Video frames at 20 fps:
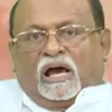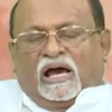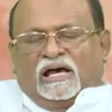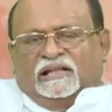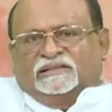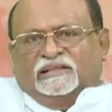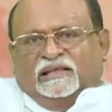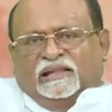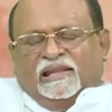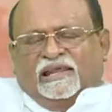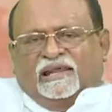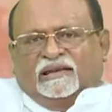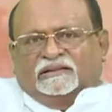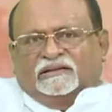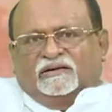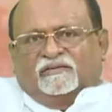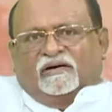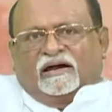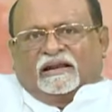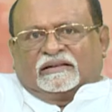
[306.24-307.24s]
ஆதியிலே
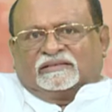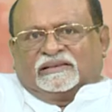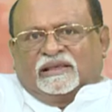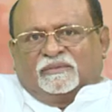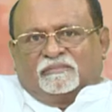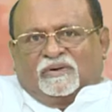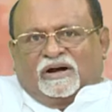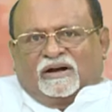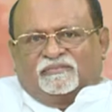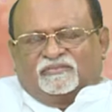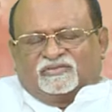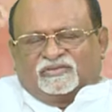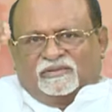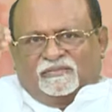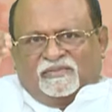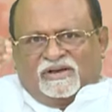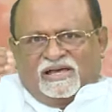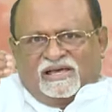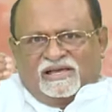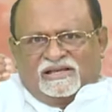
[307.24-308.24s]
இருந்த வார்த்தை
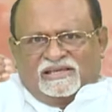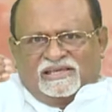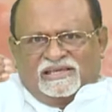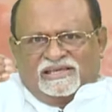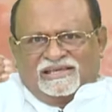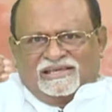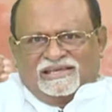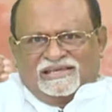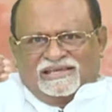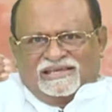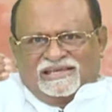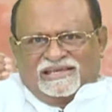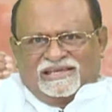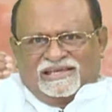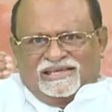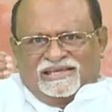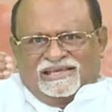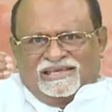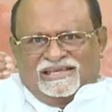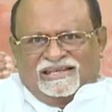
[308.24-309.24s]
மாம்சமாகி
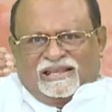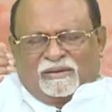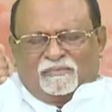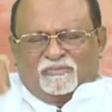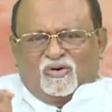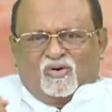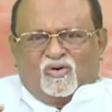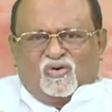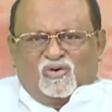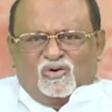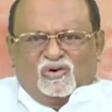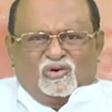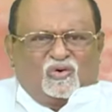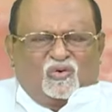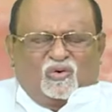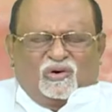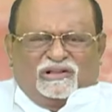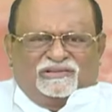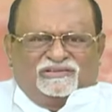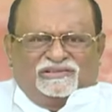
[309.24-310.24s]
நம்மோடு
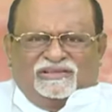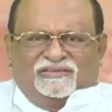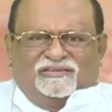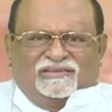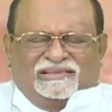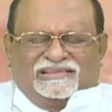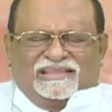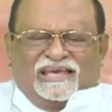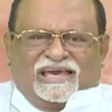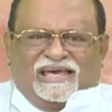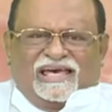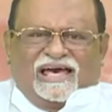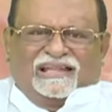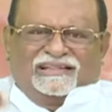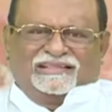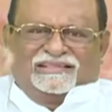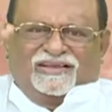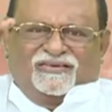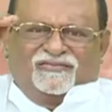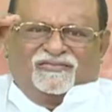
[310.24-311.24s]
கூட ஜீவித்த
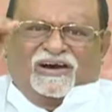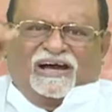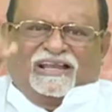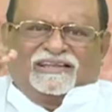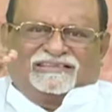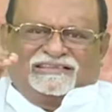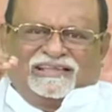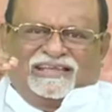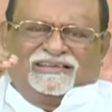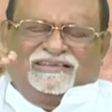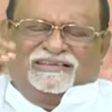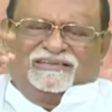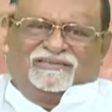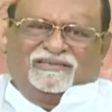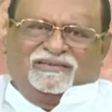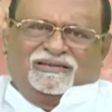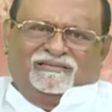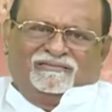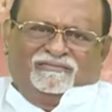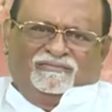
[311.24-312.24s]
அந்த வார்த்தை
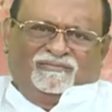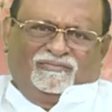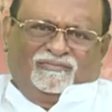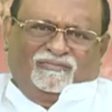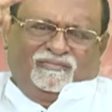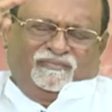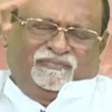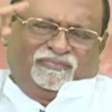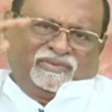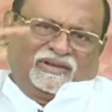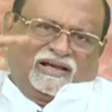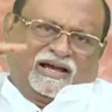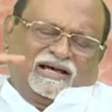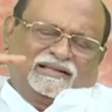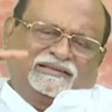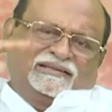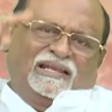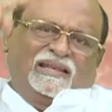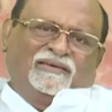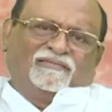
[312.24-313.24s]

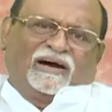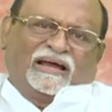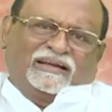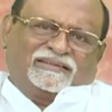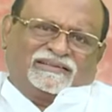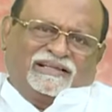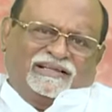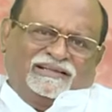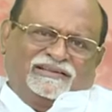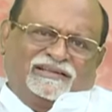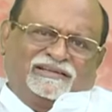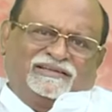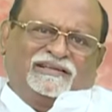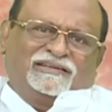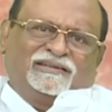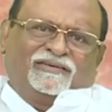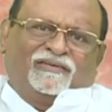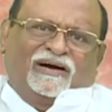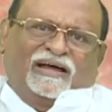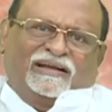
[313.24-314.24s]
அதில் வார்த்தை இருந்தது
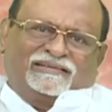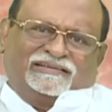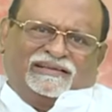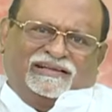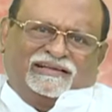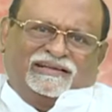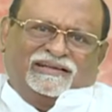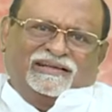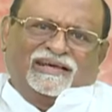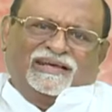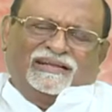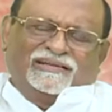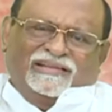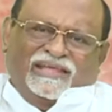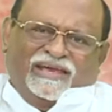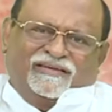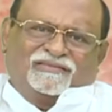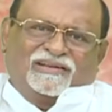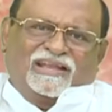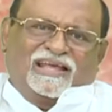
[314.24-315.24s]
அந்த வார்த்தை
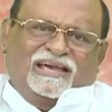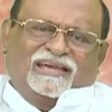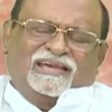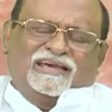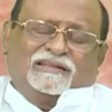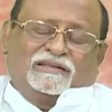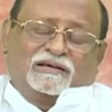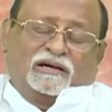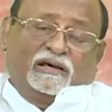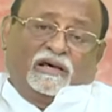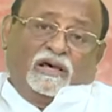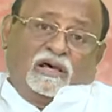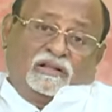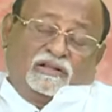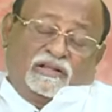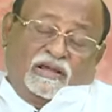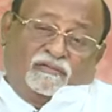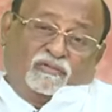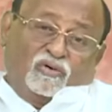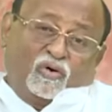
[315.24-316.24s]
தேவனாய்
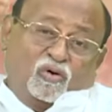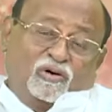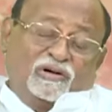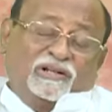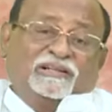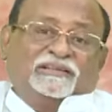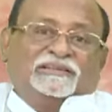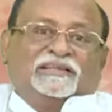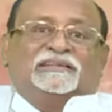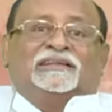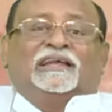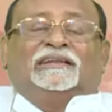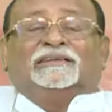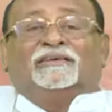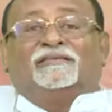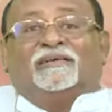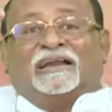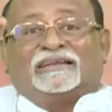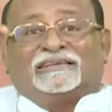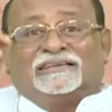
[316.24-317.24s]
தேவனோடு இருந்தது அந்த
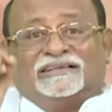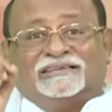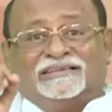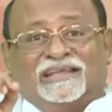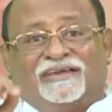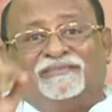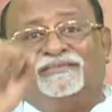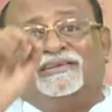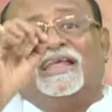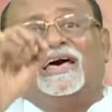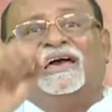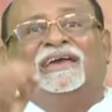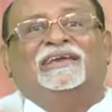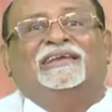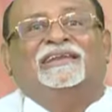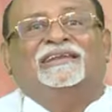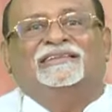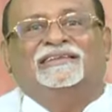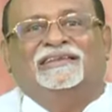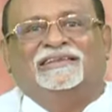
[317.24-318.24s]
வார்த்தை தேவனாய்
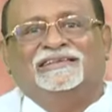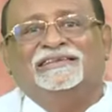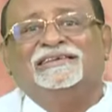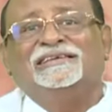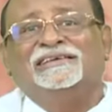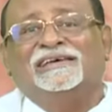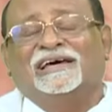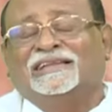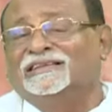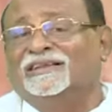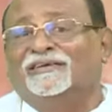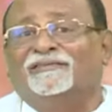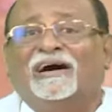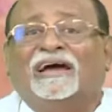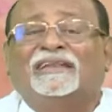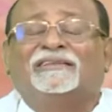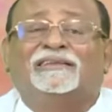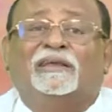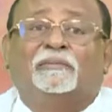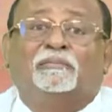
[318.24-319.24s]
இருந்தது அந்த
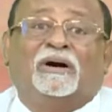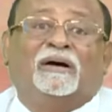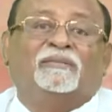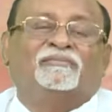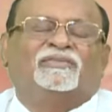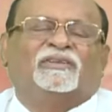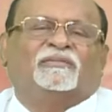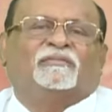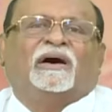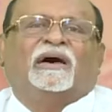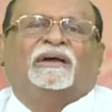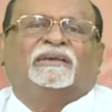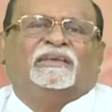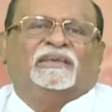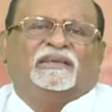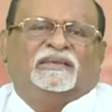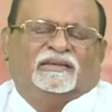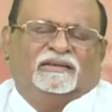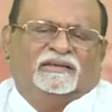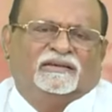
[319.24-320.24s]
வார்த்தை
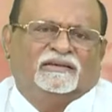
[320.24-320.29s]
மாம்சமாகி